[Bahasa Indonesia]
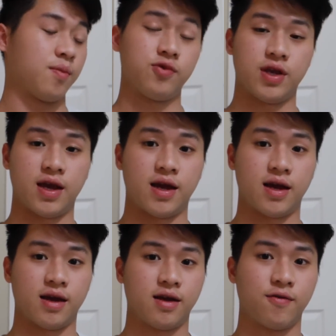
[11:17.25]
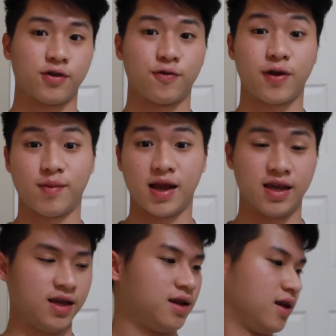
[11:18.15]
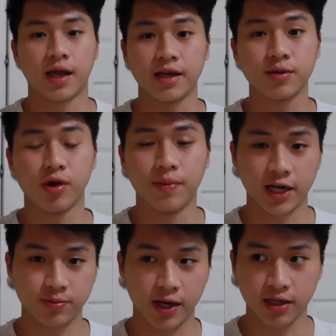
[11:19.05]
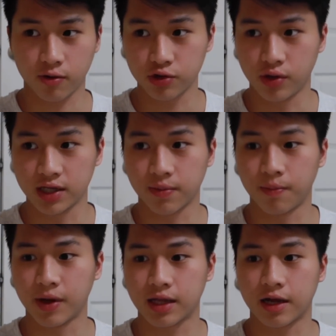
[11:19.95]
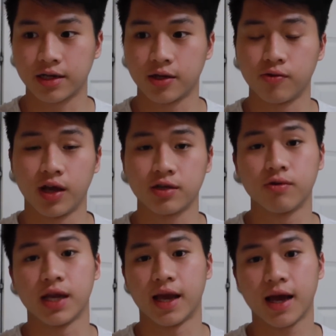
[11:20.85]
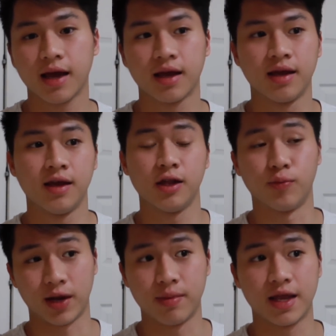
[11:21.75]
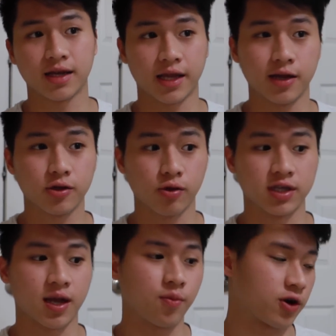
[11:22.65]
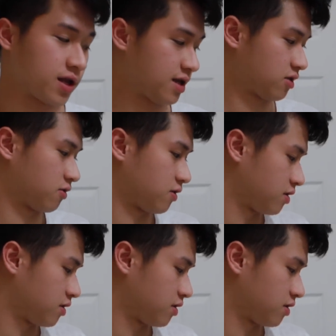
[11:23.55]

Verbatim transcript: nggak punya foto frame lagi tadi sebelum beres-beres aku juga sempat kerja tugas kuliah lumayan banyak tadi tulis laporan gitu